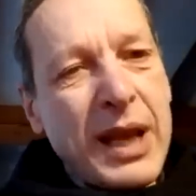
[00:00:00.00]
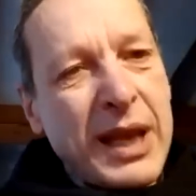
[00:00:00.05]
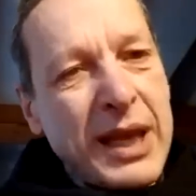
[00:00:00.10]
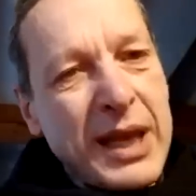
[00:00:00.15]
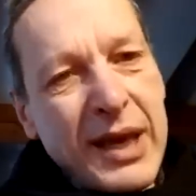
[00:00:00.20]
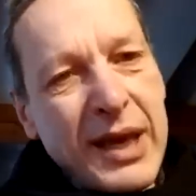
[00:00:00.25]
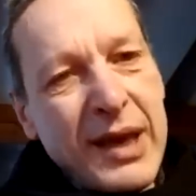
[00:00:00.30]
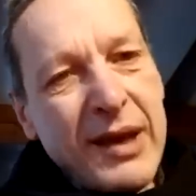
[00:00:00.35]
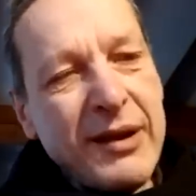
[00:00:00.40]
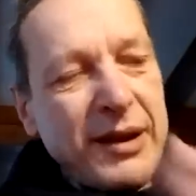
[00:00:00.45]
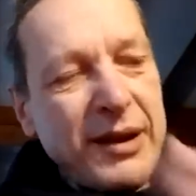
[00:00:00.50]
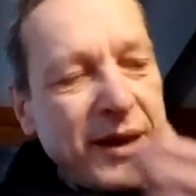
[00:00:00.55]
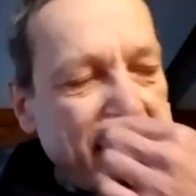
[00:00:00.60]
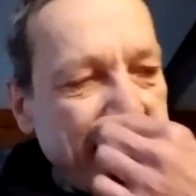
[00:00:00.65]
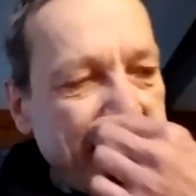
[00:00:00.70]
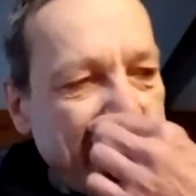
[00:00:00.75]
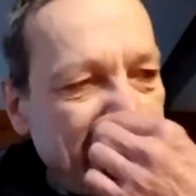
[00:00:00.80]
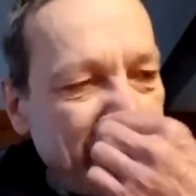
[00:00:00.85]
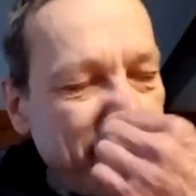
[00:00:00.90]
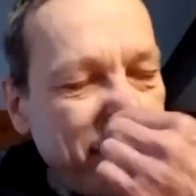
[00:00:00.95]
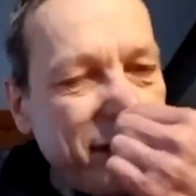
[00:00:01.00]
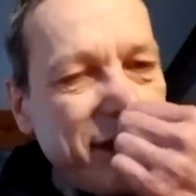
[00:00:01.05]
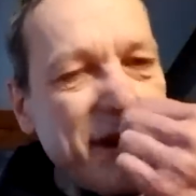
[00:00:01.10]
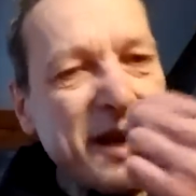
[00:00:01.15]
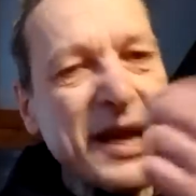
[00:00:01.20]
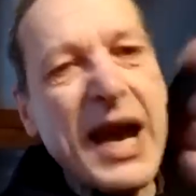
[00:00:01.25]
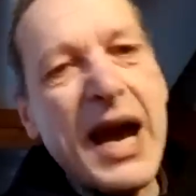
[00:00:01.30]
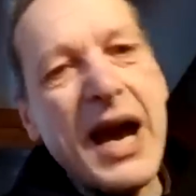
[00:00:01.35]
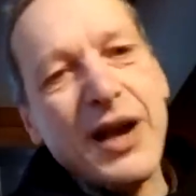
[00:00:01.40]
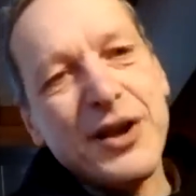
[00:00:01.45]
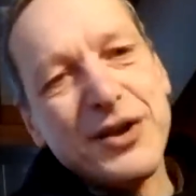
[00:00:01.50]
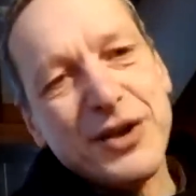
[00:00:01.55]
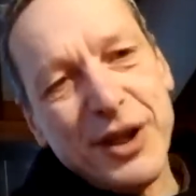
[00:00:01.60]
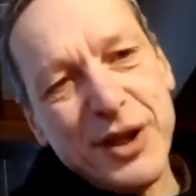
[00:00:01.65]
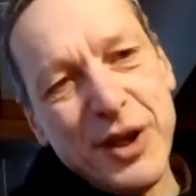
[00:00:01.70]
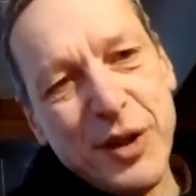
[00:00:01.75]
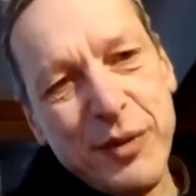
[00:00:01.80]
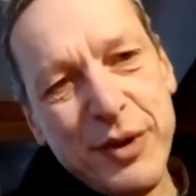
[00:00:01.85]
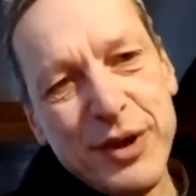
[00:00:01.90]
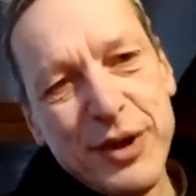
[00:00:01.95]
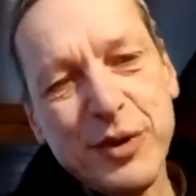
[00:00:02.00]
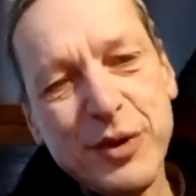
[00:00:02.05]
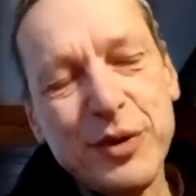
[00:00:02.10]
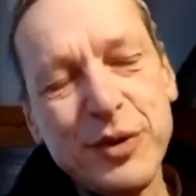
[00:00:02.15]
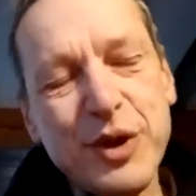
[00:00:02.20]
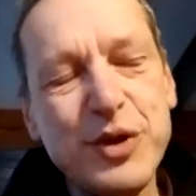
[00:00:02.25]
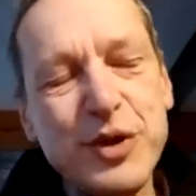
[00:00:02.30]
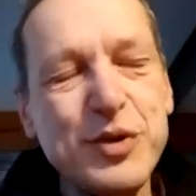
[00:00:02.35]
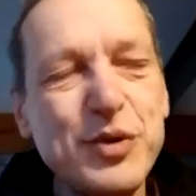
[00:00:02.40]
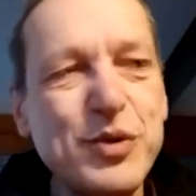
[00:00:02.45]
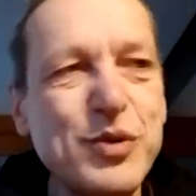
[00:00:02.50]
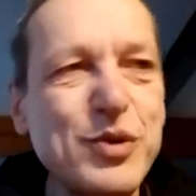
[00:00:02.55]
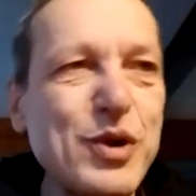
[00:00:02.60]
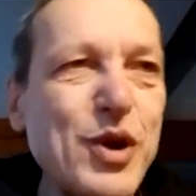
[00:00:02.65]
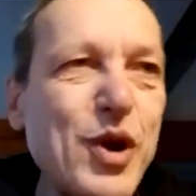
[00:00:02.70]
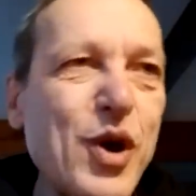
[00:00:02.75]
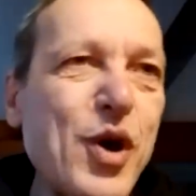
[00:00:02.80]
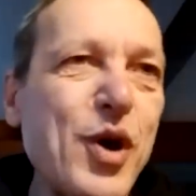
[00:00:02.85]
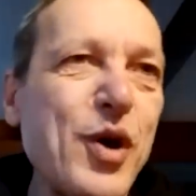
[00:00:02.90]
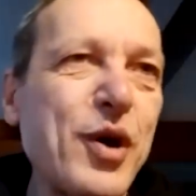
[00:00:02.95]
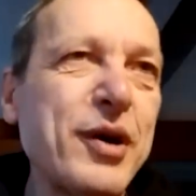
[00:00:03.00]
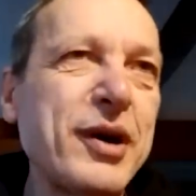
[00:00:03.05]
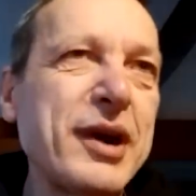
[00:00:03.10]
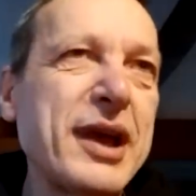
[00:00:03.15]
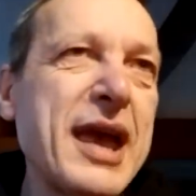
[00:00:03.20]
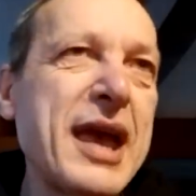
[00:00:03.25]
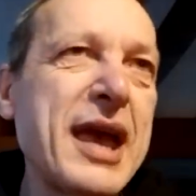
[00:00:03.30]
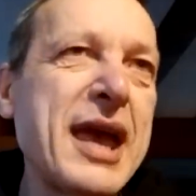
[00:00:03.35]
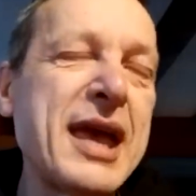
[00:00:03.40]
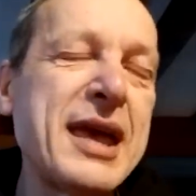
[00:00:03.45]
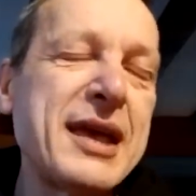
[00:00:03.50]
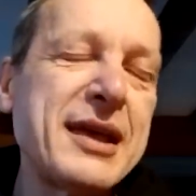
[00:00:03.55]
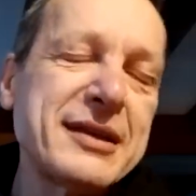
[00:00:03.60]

l'efficacia di questo digiuno è